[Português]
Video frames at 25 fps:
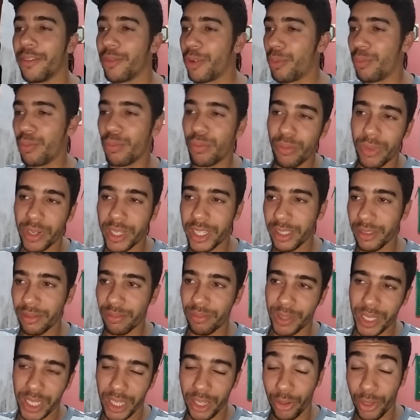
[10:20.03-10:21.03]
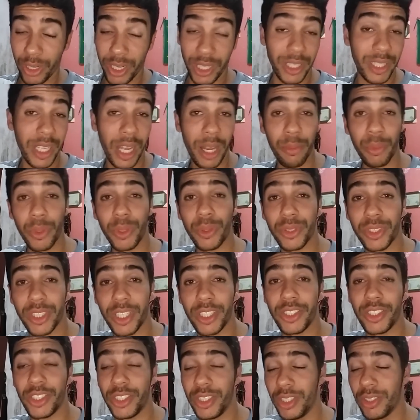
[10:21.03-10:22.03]
Foi aquela hora ele tava muito
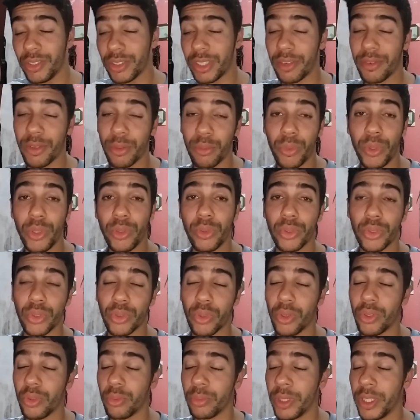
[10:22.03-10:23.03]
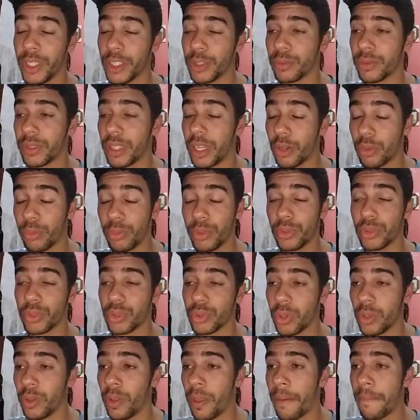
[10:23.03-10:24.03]
cedinho, eu tava muito sono mesmo, tava com muito
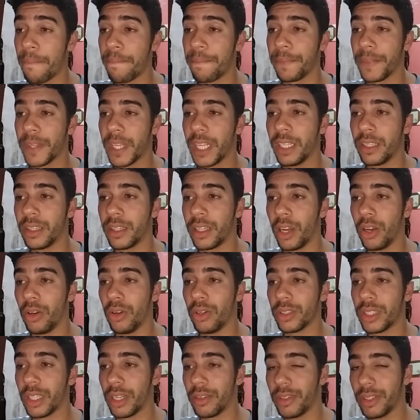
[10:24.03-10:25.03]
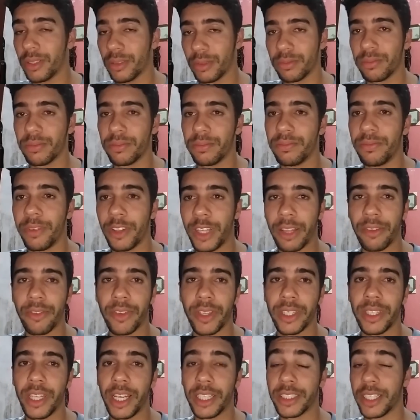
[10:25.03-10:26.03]
sono. Então eu tava, falar a
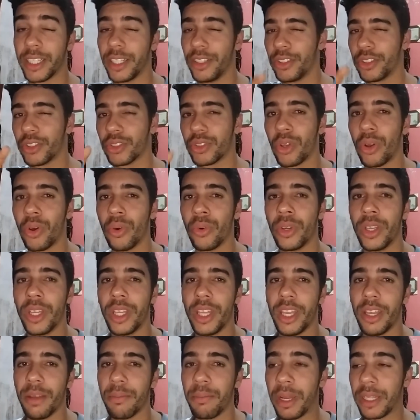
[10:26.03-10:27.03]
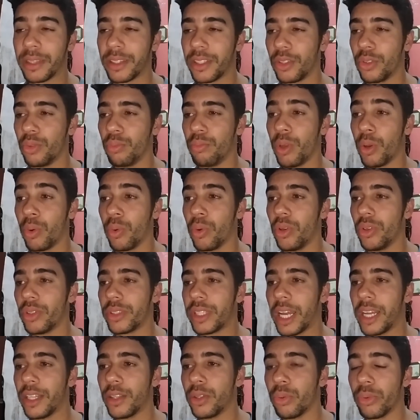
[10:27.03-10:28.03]
verdade, aquele sol batendo no meu olho
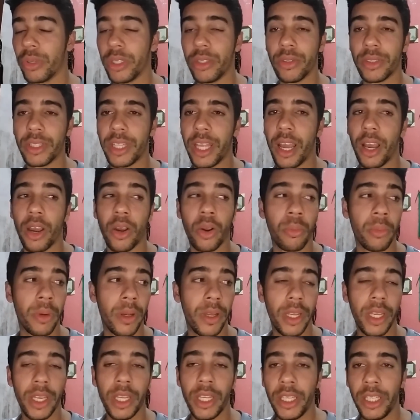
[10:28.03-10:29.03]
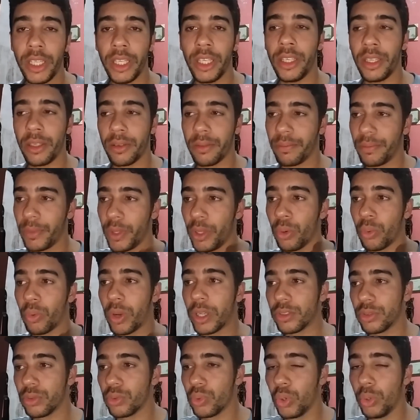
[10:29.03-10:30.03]
tava doendo até a hora. E eu
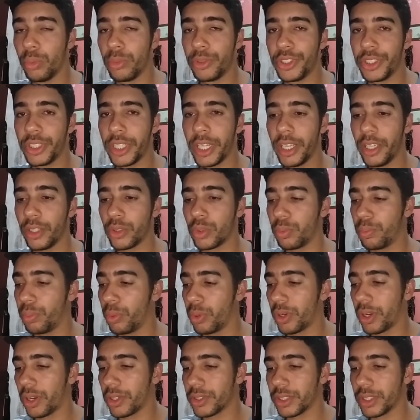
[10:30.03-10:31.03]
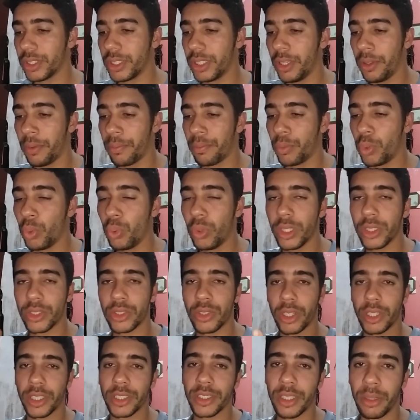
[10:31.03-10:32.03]
quase não durmo direito por causa que
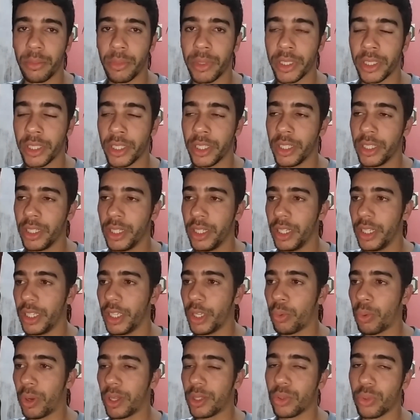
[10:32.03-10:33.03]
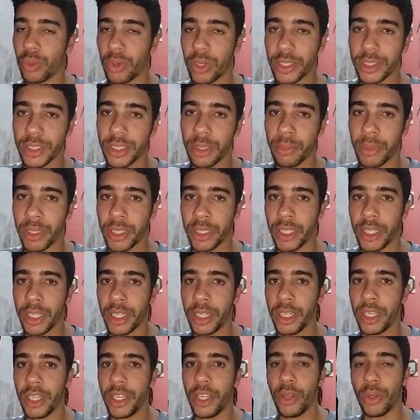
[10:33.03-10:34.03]
duas horas da manhã e quatro horas da
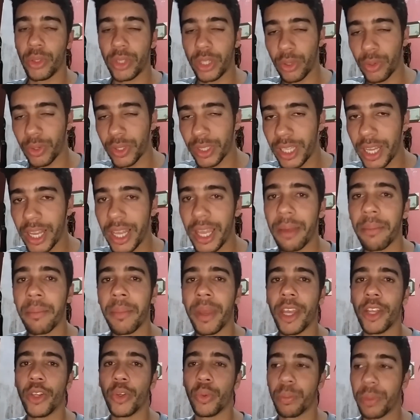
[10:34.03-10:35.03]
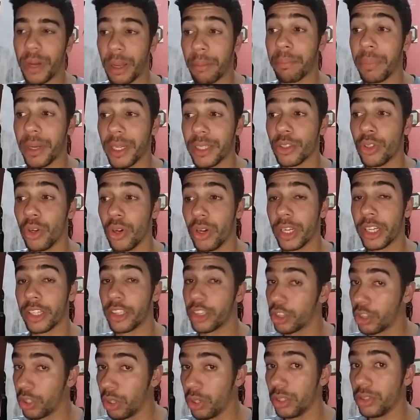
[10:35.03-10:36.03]
manhã eu tenho que dar remédio para Pandora
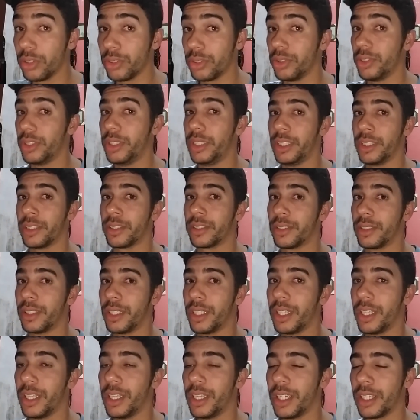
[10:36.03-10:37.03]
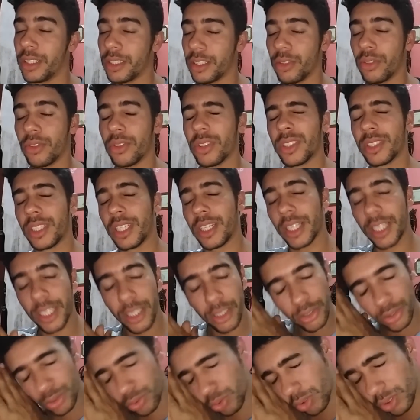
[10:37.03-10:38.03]
todos os dias. Então você tá
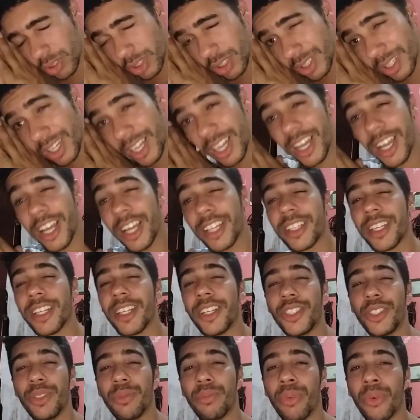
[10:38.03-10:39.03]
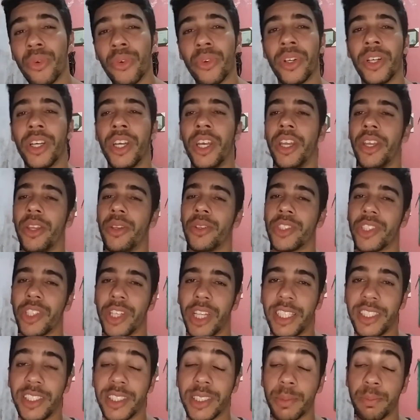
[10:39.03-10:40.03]
naquele soninho lá, tá lá de boa, e o
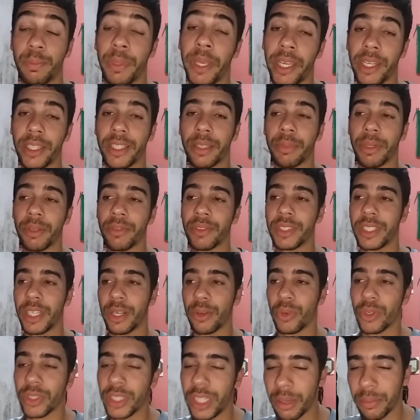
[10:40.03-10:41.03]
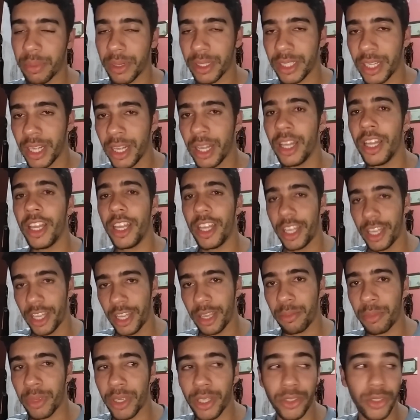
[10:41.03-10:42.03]
celular desperta para você acordar para dar
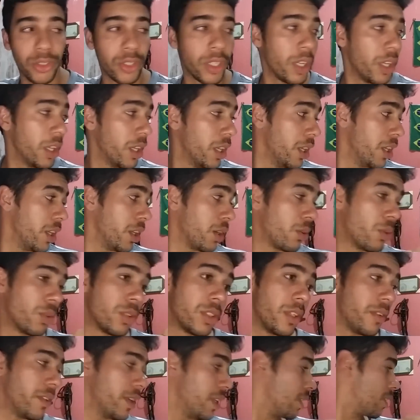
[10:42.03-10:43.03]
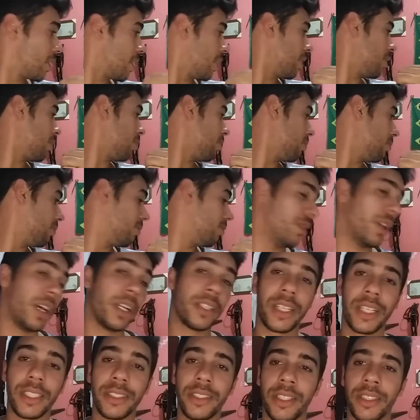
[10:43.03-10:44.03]
remédio, né? Inclusive ela tá
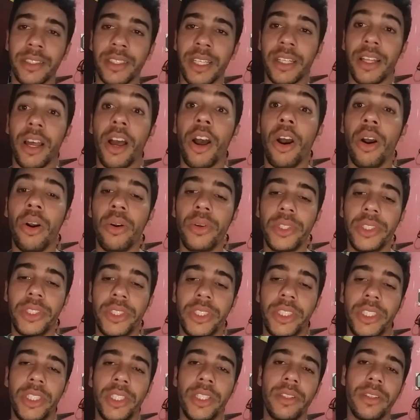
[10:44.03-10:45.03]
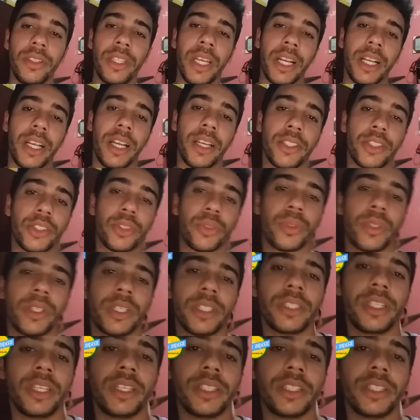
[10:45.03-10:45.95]
atrás deitada, tá ao estilo da cachorra